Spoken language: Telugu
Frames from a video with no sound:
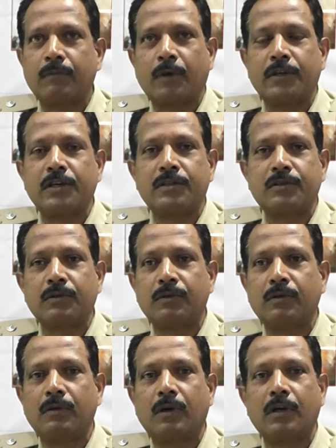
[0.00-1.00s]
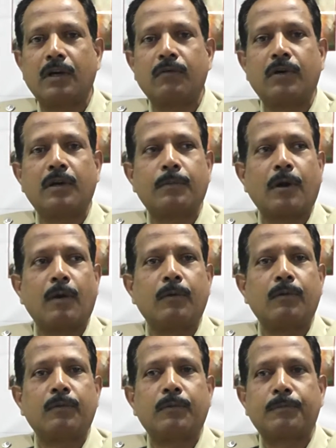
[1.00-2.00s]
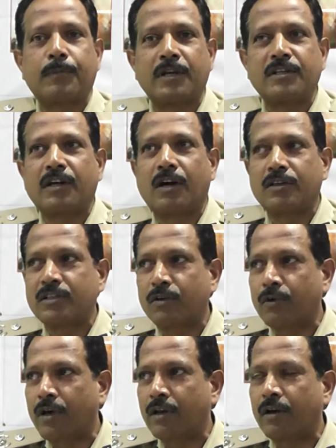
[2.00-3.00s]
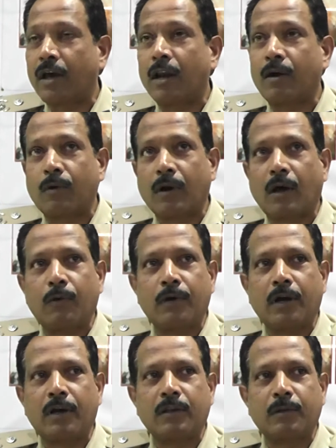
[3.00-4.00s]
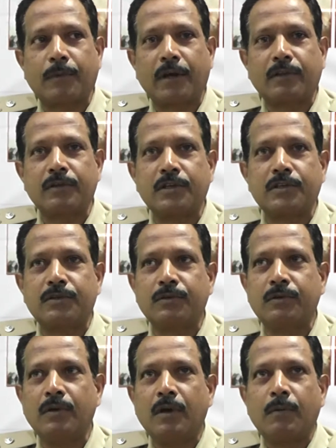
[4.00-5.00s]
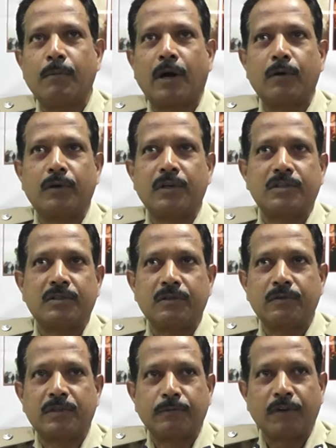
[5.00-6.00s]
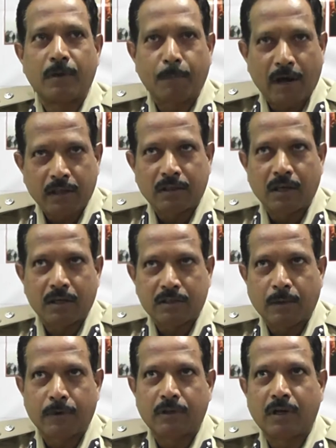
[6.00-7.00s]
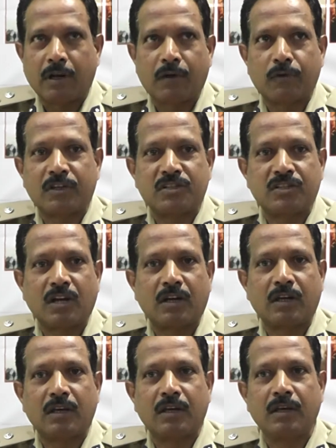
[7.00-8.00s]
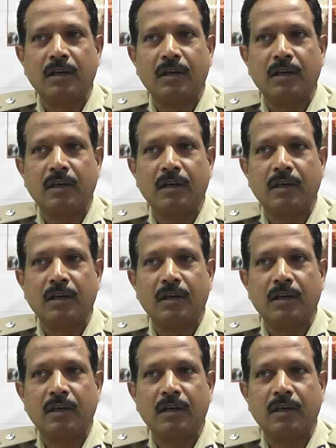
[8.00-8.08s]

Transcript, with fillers: పనిచేస్తూ ఎటువంటి ప్రాబ్లం ప్రజలకు అసౌకర్యం కలగకుండా ఉండేటందుకు ప్రయత్నం చేస్తూ మా డ్యూటీస్ని మరింత సమర్థంగా నిర్వర్తించడానికి